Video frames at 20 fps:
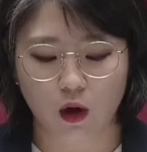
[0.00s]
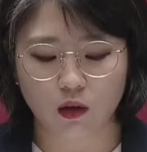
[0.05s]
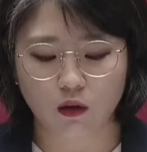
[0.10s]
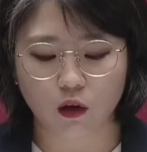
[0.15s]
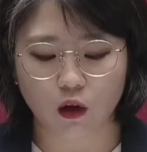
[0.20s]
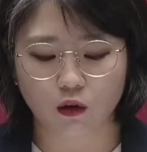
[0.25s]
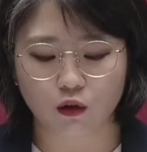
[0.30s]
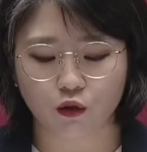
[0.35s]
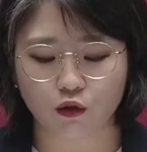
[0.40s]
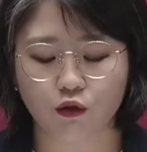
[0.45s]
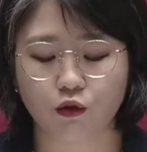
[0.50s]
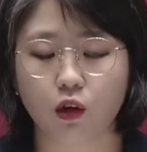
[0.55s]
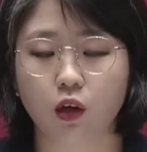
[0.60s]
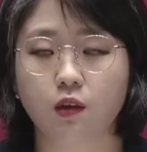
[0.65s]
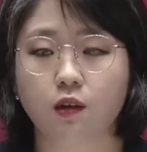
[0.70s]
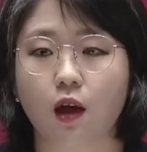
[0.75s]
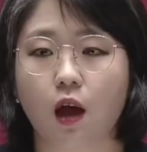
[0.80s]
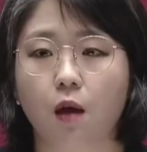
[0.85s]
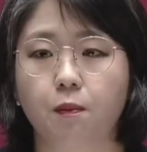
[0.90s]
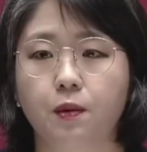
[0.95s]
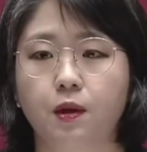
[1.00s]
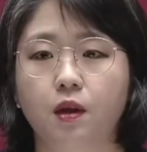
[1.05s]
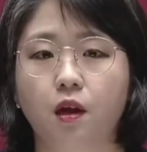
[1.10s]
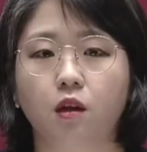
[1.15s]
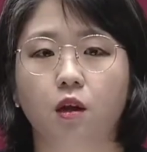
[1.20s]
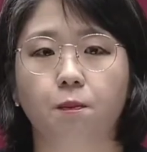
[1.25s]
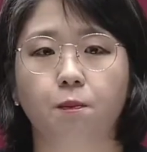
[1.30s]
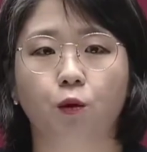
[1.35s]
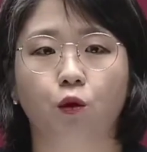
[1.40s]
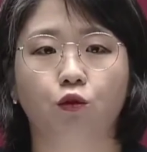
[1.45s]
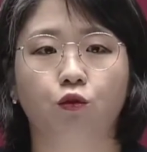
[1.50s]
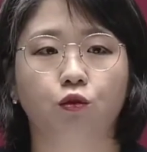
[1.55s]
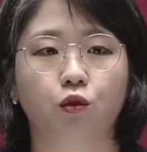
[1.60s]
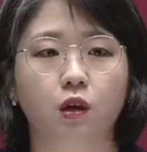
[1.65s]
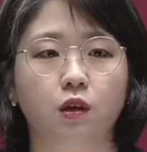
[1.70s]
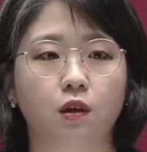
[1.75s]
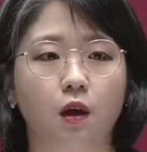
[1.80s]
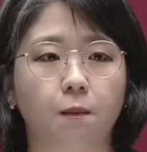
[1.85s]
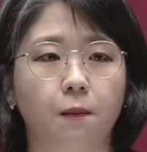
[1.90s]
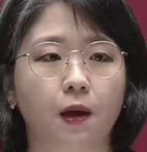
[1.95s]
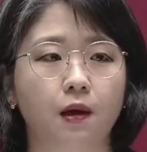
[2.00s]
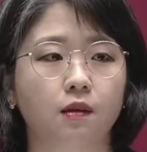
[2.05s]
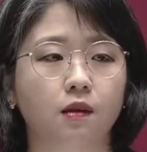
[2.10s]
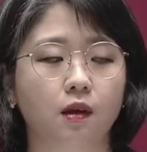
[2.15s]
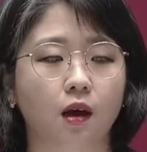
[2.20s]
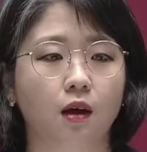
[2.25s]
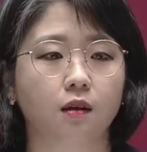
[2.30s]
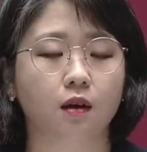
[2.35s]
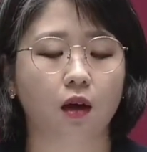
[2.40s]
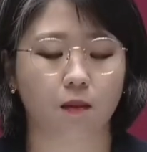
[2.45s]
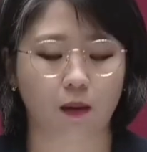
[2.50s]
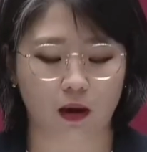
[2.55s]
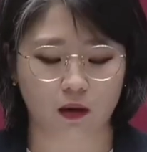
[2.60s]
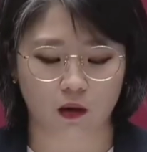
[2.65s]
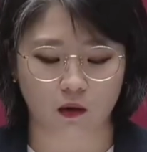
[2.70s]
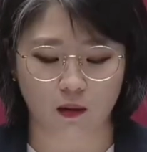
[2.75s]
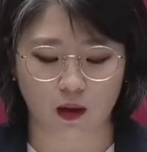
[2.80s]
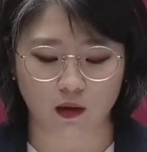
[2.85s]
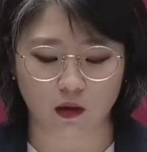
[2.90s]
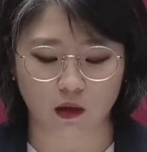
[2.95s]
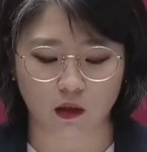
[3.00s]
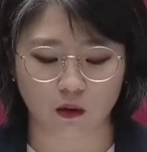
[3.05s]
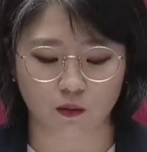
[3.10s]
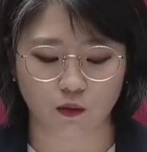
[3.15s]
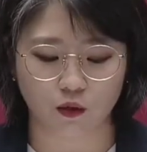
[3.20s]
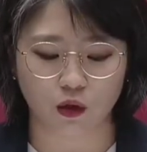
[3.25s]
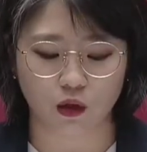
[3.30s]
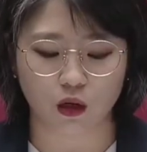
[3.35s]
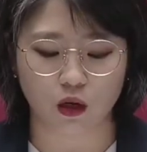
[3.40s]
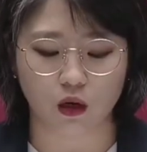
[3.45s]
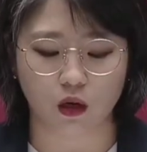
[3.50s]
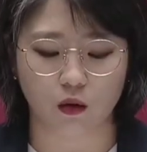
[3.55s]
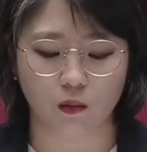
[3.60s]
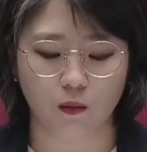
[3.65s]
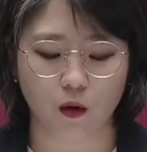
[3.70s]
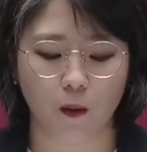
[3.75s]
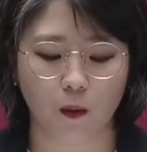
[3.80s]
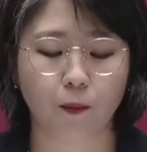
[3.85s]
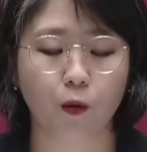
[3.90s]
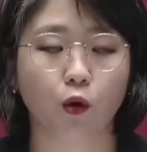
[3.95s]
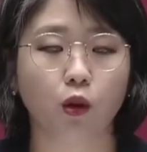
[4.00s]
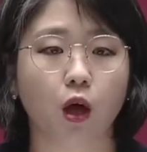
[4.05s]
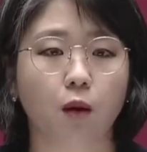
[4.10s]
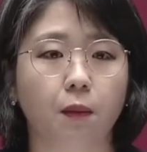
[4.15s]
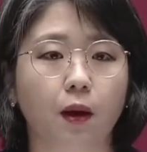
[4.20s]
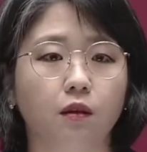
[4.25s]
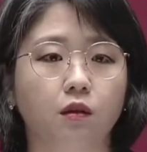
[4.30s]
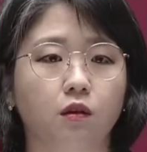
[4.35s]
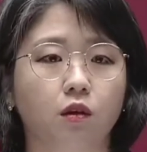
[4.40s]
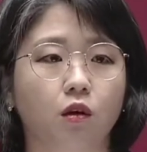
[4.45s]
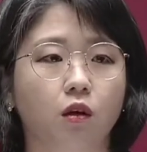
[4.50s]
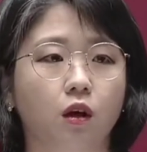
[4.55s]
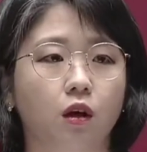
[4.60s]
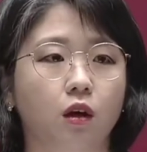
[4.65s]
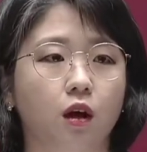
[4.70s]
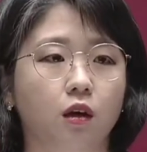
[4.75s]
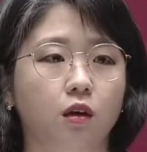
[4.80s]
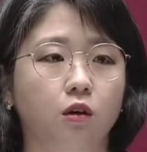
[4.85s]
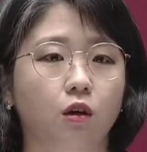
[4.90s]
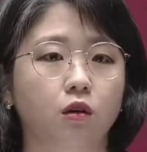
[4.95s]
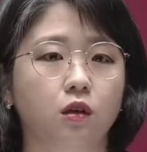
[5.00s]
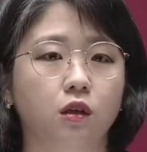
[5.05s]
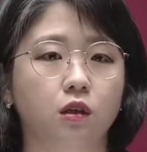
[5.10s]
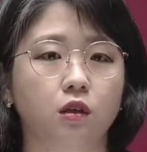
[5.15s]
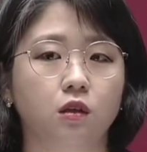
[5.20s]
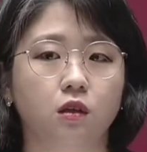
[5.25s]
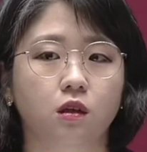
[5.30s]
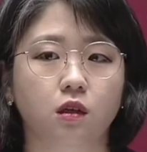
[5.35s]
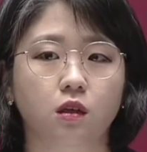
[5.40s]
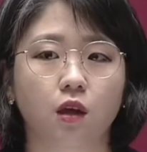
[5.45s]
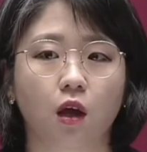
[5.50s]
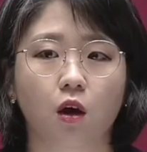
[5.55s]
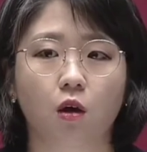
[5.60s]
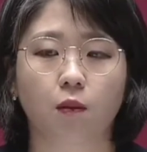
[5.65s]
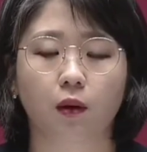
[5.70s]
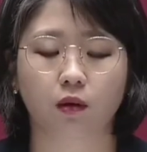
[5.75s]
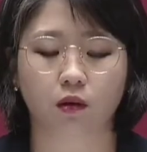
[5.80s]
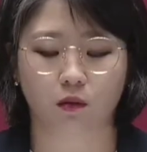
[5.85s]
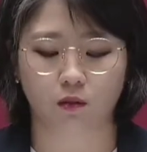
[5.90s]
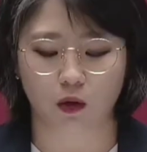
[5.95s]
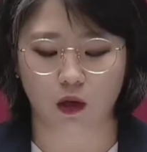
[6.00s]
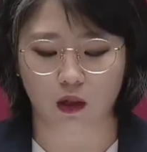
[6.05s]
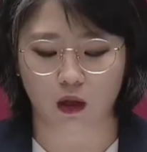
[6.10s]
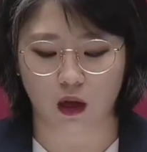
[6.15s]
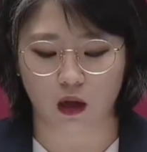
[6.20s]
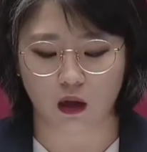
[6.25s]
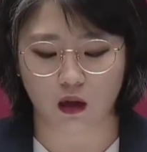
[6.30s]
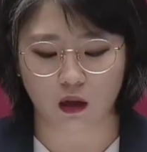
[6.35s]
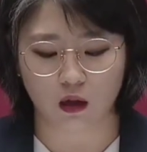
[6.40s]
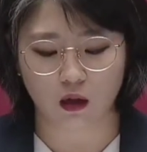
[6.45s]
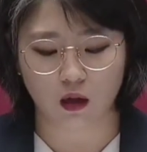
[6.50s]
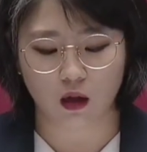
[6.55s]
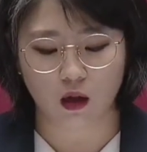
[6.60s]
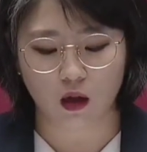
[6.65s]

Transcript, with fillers: 의원 정수 줄이자, 비례대표 줄이자, 폐지하자 말씀하시는 분들 몇 표나 받으셨길래 그러시는지 세어봤습니다.